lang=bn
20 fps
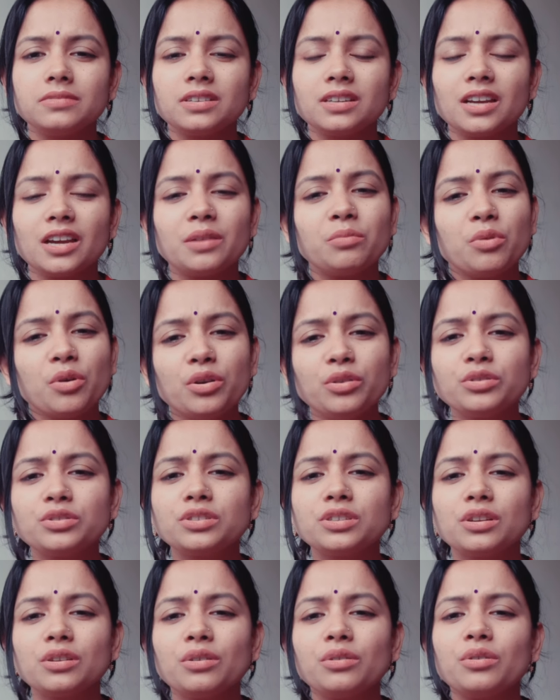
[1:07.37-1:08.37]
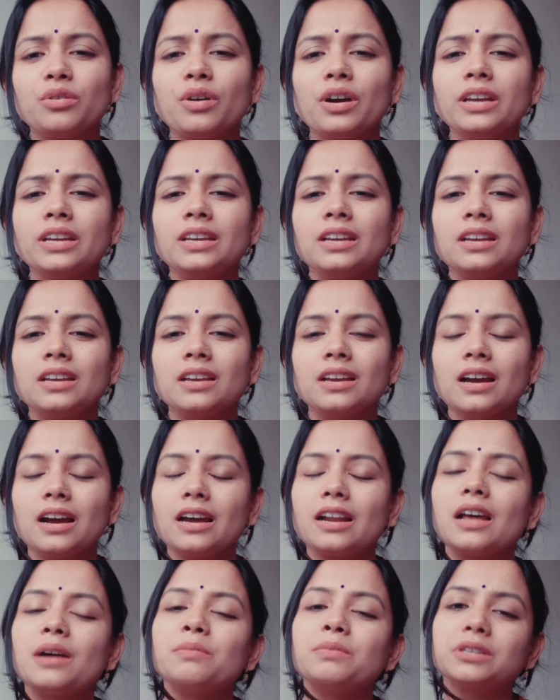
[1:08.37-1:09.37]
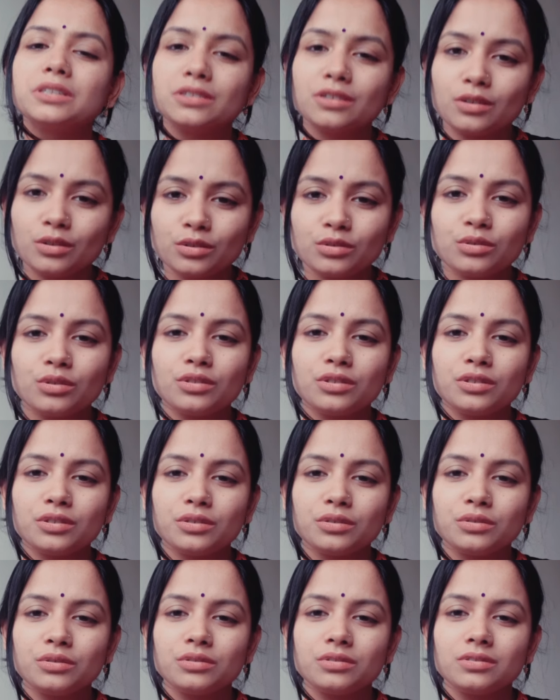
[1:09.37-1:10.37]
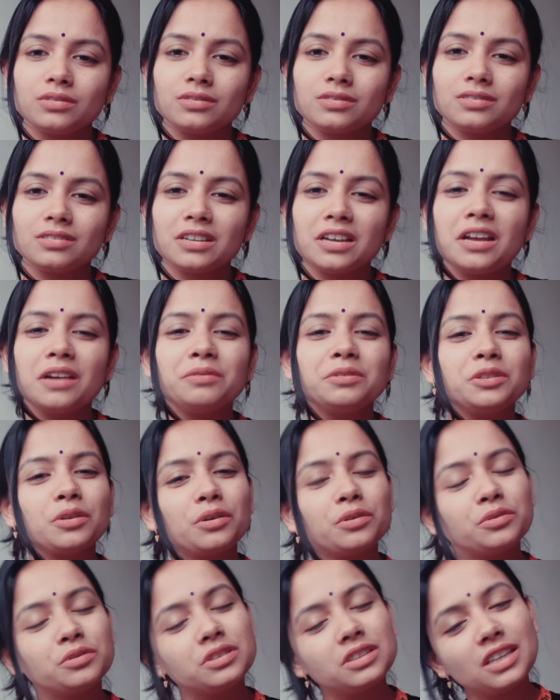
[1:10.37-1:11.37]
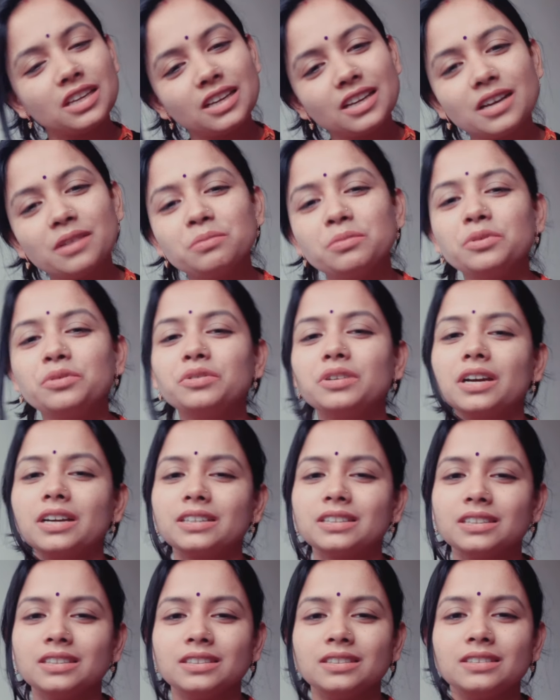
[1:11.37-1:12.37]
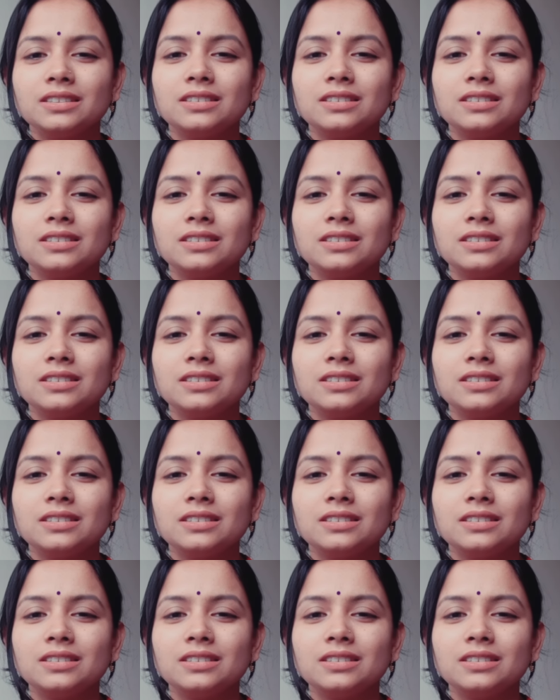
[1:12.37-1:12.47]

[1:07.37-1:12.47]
হের বয়স ছিল নয় আর আমার ছিল সতেরো আমি তখন থেকে বউ ডাকি